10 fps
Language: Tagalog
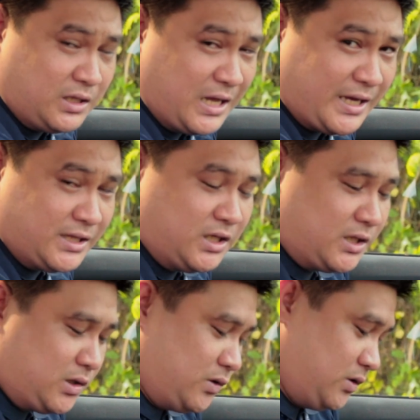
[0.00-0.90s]
ilagay
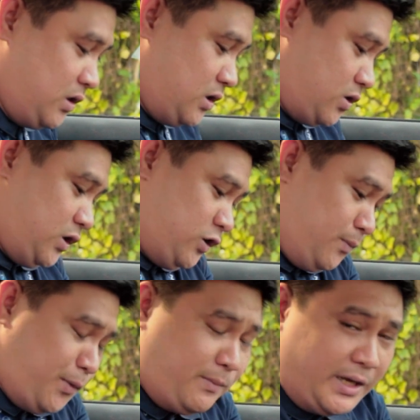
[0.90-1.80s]
dito. So dito
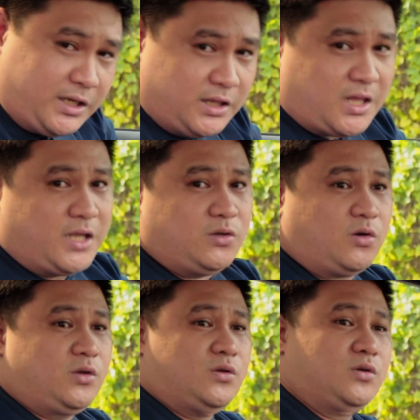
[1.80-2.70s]
po makikita
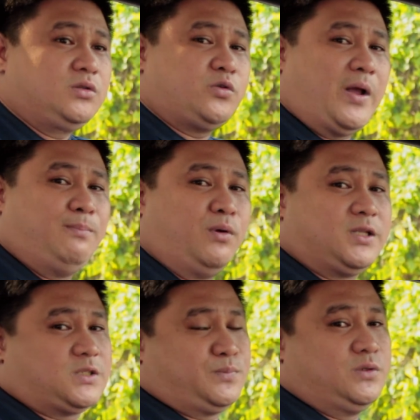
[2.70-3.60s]
nyo yung 12
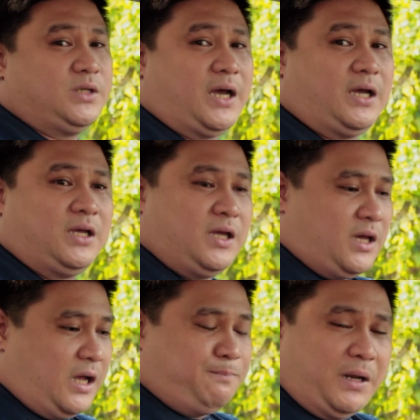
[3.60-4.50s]
volts po niya
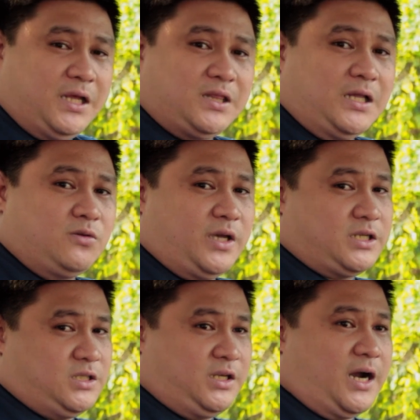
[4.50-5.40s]
at palitan ng
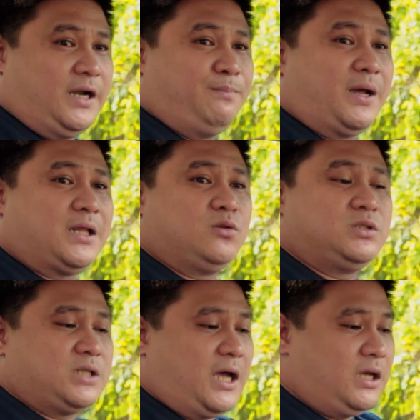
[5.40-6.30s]
SD card para dun
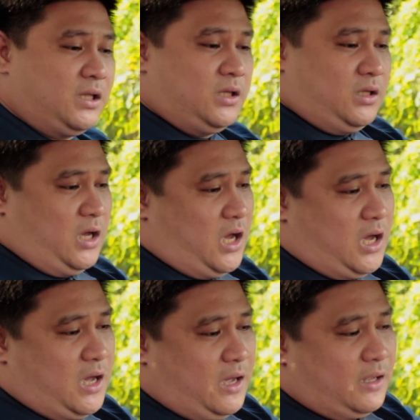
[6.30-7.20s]
sa
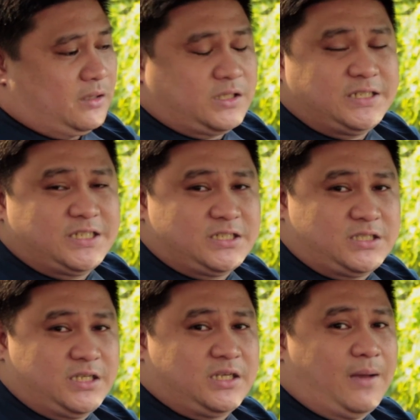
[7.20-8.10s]
uh, ah,
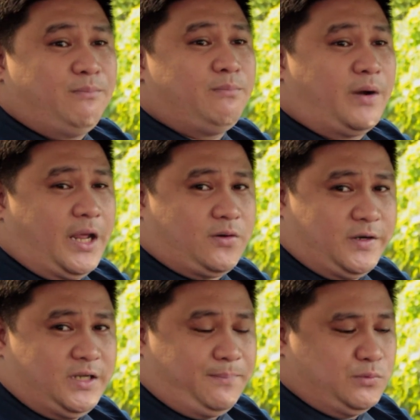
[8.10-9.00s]
360 cam
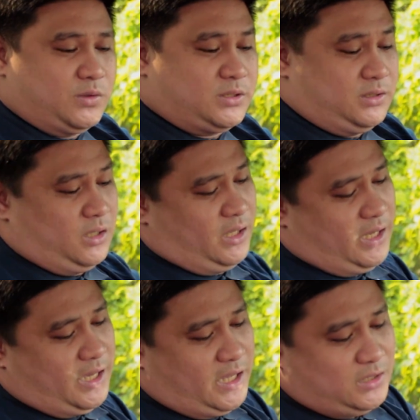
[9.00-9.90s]
record niya po
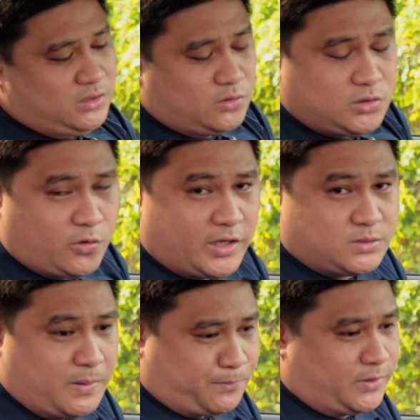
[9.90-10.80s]
and yung
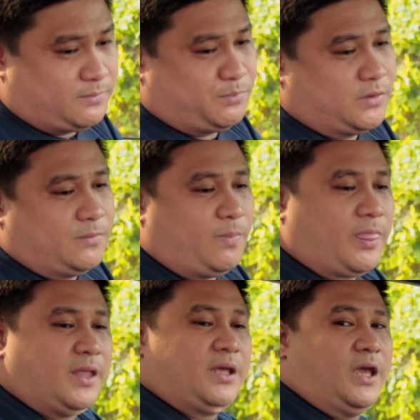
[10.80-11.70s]
USB port po.
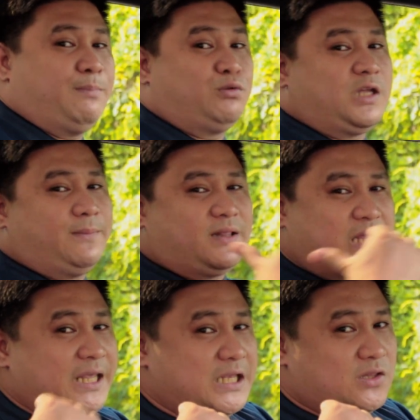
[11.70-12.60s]
And punta naman
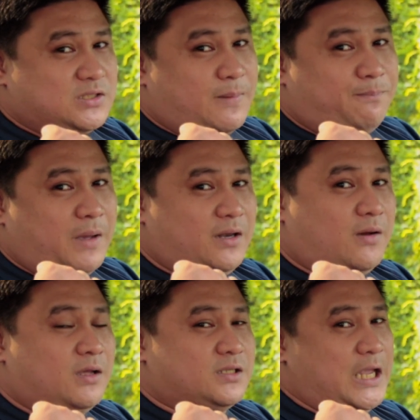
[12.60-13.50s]
tayo dito sa
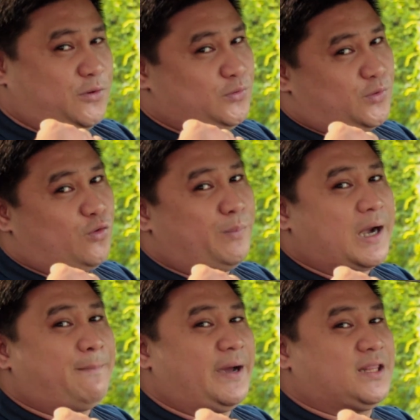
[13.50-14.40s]
ano second row
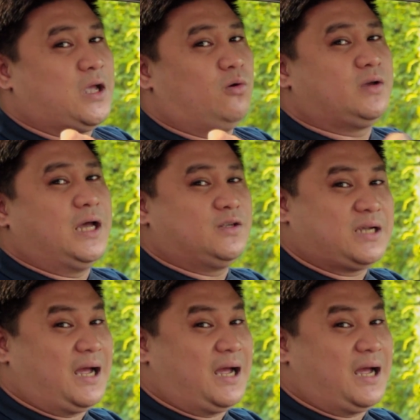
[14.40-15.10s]
para pakita kung gaano siya